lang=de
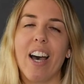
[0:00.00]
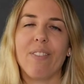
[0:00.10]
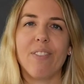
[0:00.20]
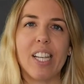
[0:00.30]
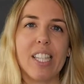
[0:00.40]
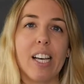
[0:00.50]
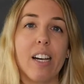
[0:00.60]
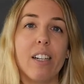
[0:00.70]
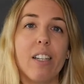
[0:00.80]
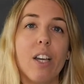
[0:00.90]
an
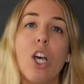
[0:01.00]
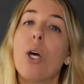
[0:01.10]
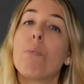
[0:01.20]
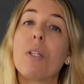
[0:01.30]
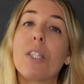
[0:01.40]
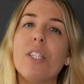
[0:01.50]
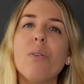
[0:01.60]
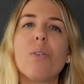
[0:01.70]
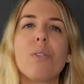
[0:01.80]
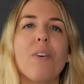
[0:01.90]
Wasser
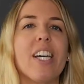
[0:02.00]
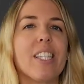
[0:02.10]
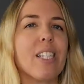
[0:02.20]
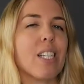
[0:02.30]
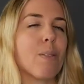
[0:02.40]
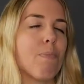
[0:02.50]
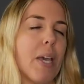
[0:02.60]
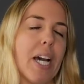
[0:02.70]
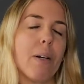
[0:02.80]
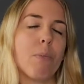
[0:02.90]
bzw. das
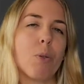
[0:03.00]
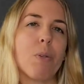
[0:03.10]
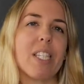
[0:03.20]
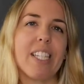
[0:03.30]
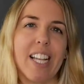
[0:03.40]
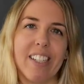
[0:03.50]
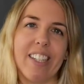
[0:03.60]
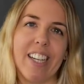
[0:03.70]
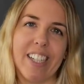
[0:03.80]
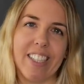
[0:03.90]
Meer im Speziellen
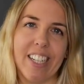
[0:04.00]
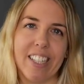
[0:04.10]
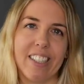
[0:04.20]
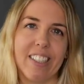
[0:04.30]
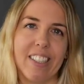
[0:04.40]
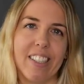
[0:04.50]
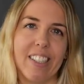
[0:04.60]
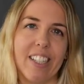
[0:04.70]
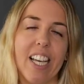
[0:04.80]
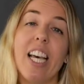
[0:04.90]
erinnert.
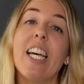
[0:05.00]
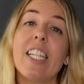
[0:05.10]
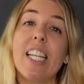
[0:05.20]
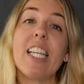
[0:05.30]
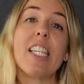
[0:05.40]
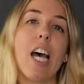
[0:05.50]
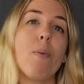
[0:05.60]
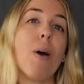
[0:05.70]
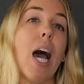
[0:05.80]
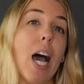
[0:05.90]

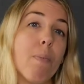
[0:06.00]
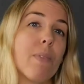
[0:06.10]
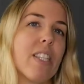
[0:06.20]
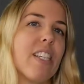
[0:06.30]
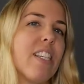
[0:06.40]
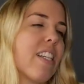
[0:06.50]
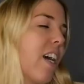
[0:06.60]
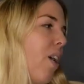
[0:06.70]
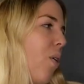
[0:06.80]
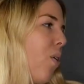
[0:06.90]
Deshalb haben sie ihn
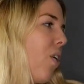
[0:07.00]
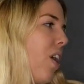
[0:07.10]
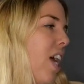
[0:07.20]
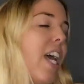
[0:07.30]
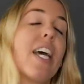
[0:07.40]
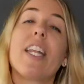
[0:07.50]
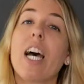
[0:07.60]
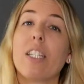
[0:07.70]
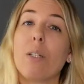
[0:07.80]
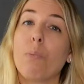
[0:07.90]
auch
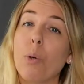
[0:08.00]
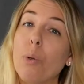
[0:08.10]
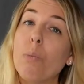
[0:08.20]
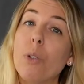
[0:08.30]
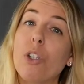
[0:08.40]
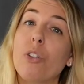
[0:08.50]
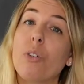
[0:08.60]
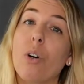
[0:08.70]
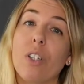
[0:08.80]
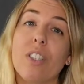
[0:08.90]
nach dem römischen
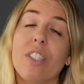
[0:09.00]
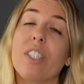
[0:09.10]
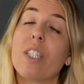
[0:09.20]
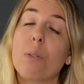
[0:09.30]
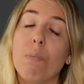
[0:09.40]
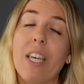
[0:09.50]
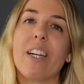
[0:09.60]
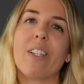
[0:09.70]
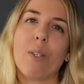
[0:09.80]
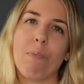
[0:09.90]
Gott des Meeres